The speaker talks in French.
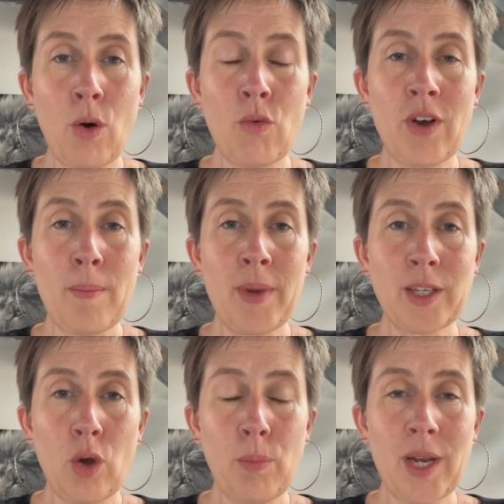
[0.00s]
On va
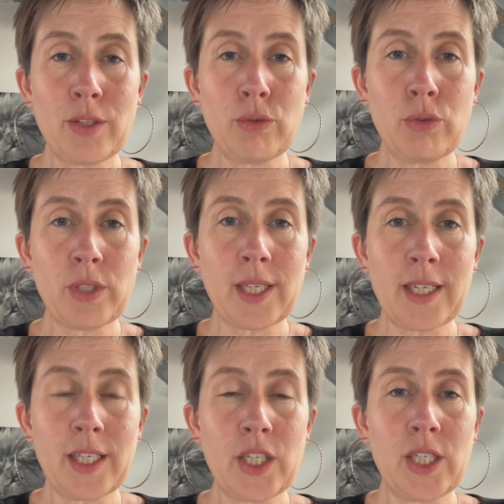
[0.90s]
mettre en place une
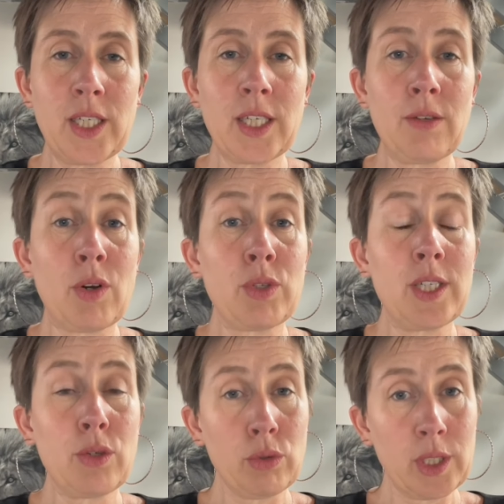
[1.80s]
stratégie qui va
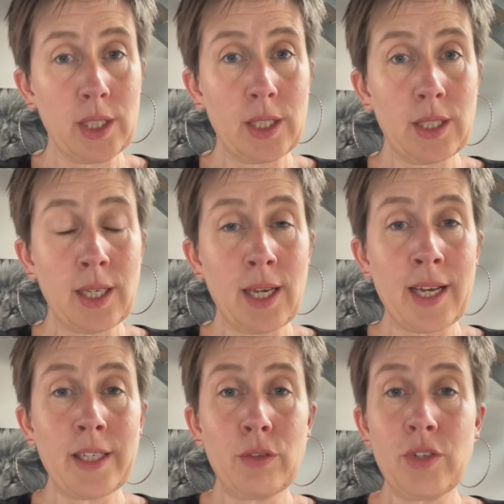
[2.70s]
aussi consister
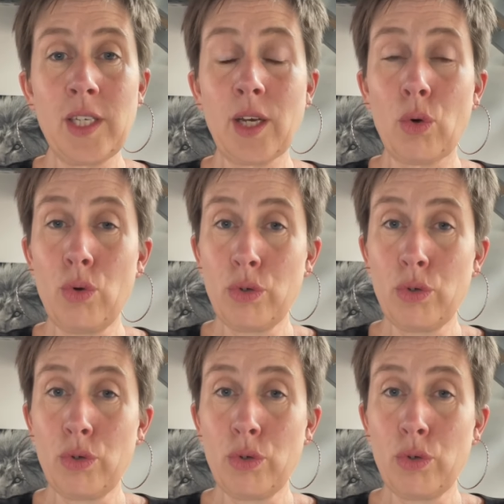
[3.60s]
à définir le